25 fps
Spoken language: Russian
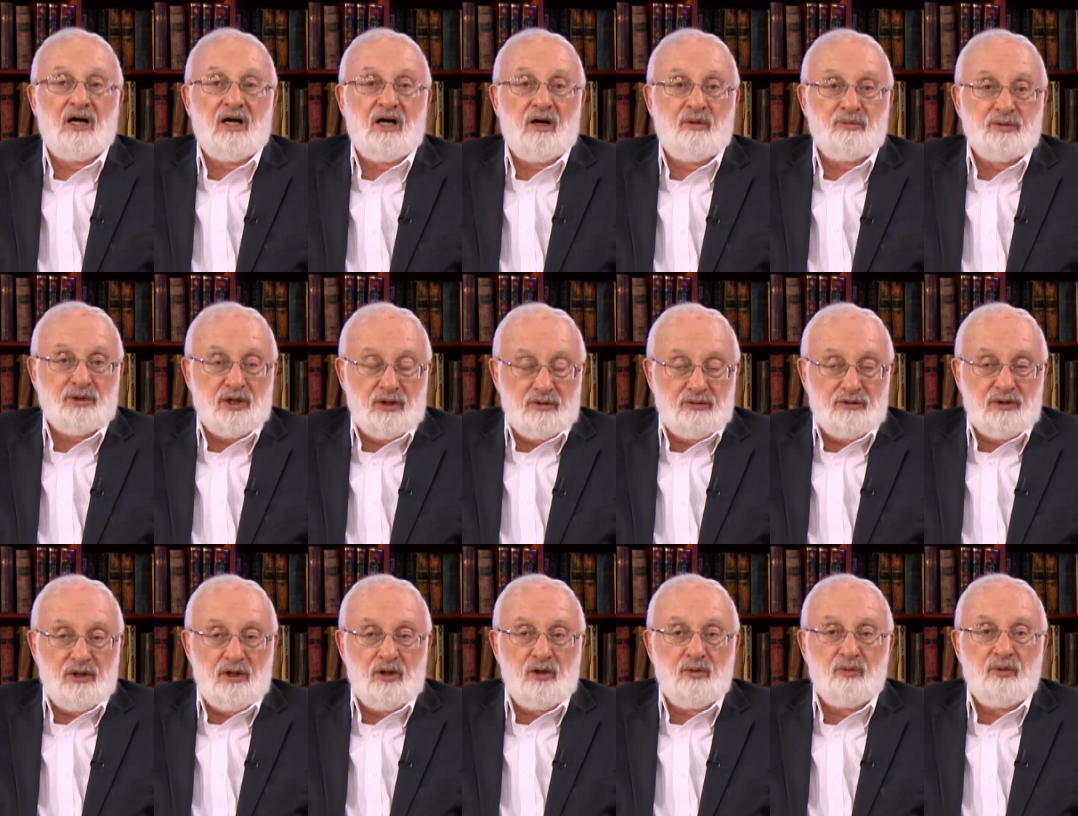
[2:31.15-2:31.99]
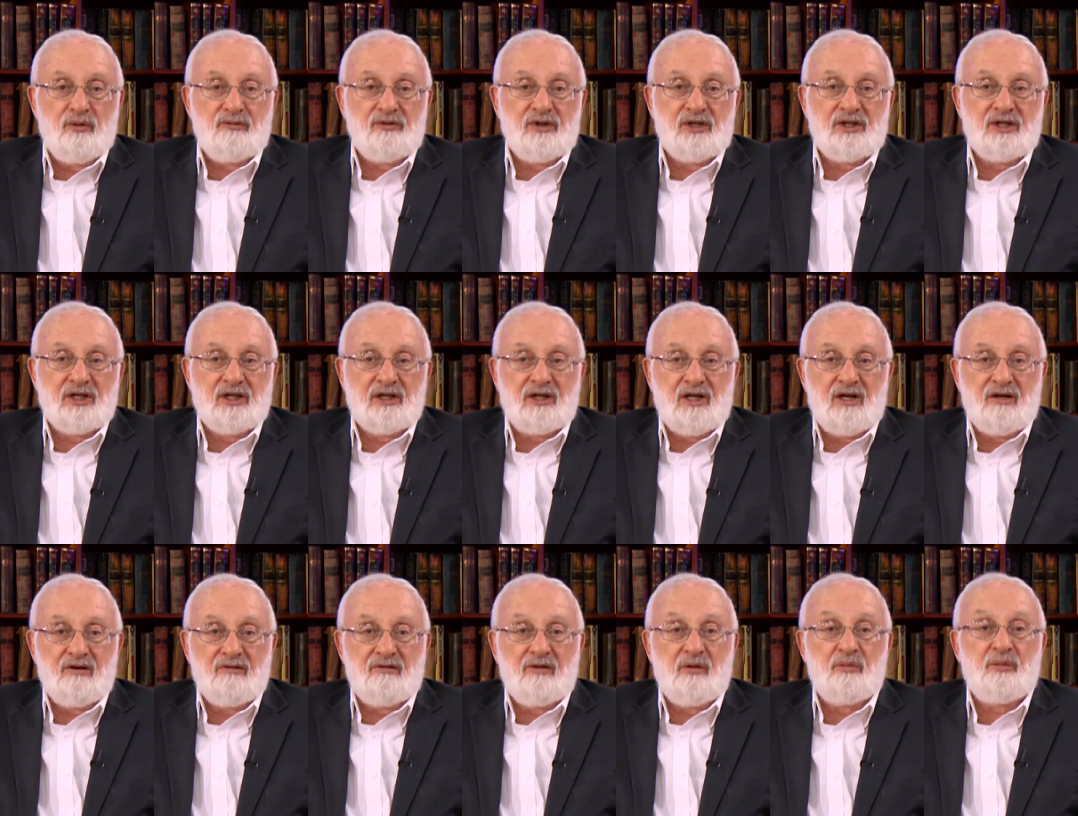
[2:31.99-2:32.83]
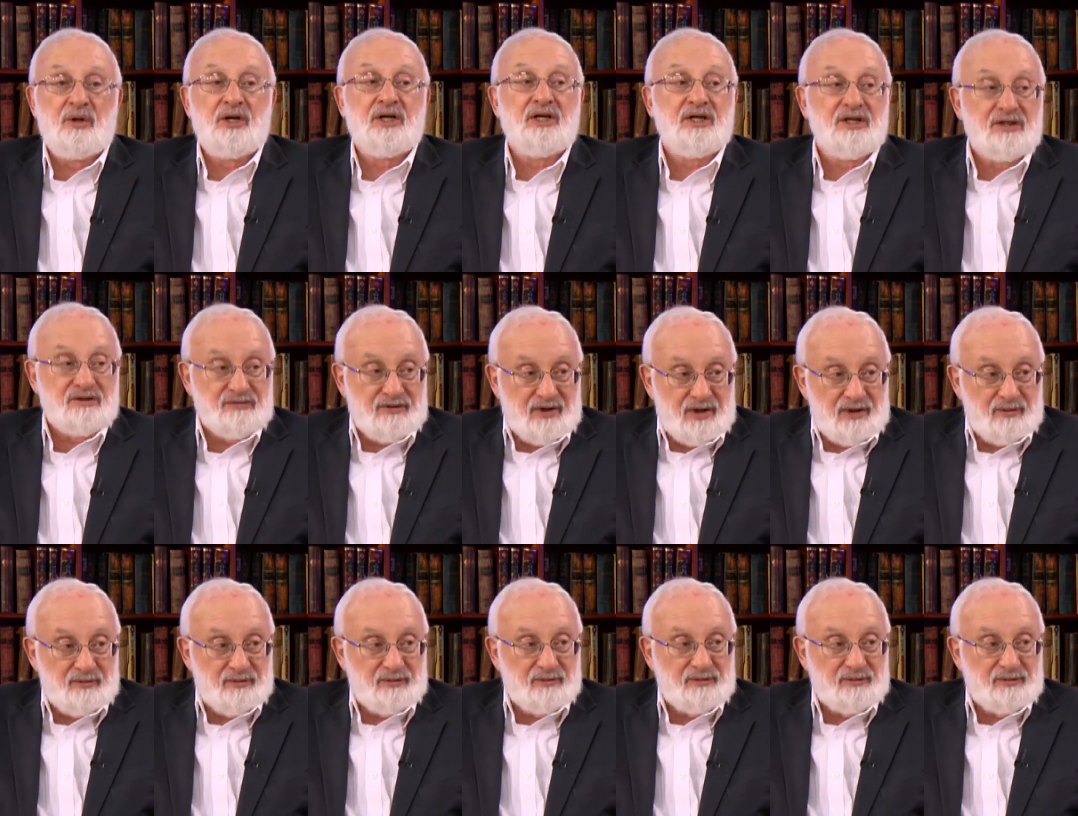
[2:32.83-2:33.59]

абсолютная любовь – это когда вопреки своим.